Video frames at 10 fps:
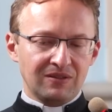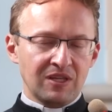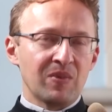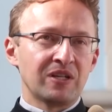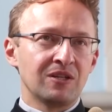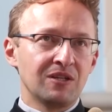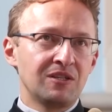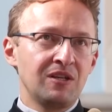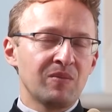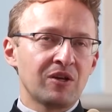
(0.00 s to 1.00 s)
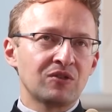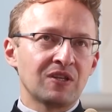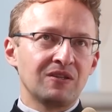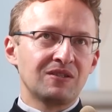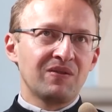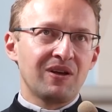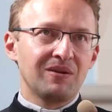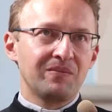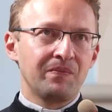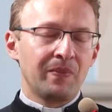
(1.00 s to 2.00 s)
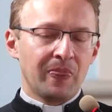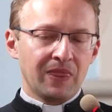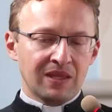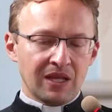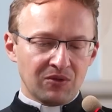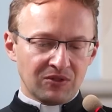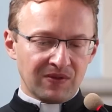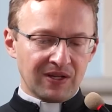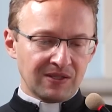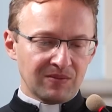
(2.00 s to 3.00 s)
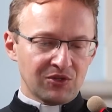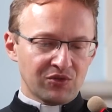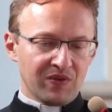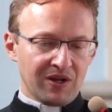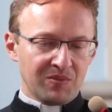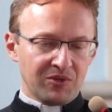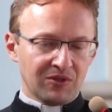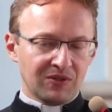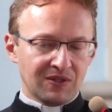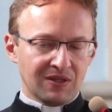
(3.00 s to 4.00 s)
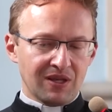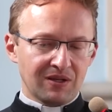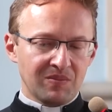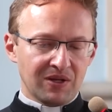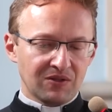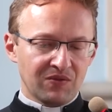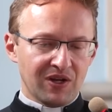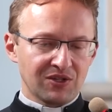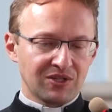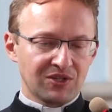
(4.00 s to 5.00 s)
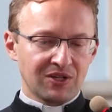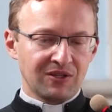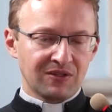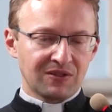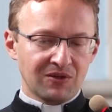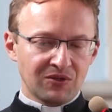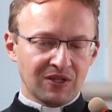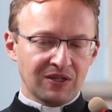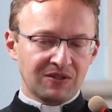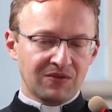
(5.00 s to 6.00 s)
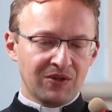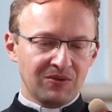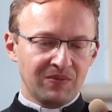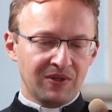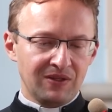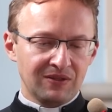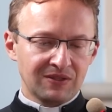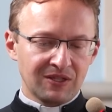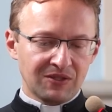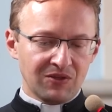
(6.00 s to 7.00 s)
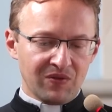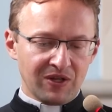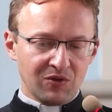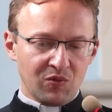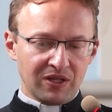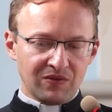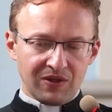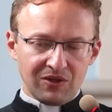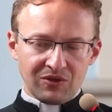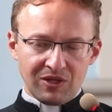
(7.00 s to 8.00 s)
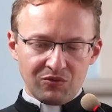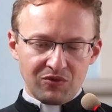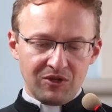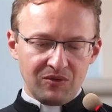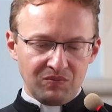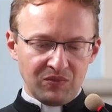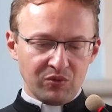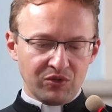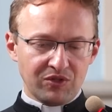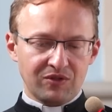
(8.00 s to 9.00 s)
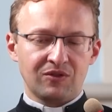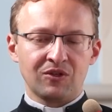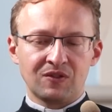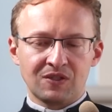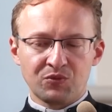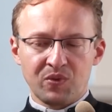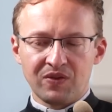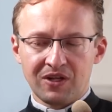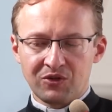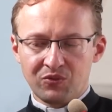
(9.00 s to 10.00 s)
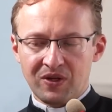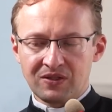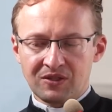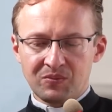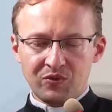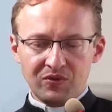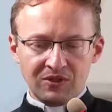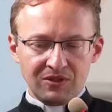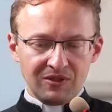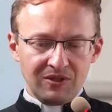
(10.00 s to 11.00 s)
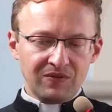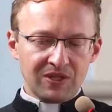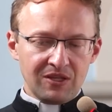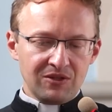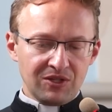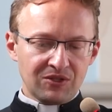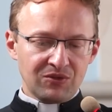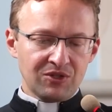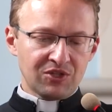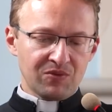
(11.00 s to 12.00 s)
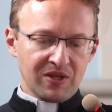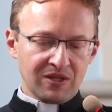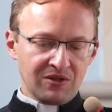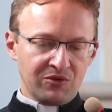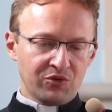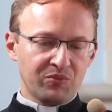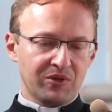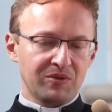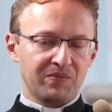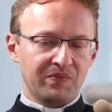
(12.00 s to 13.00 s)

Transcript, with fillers: nie ma dzieci, nie ma rodzeństwa, na to zwracam też uwagę, bo to jest jednak bardzo ważne. Jeżeli jest rodzeństwo, zdecydowanie łatwiej o tę miłość. To jest też pewna grupa, zespół i wtedy dziecko się trzyma tej grupy.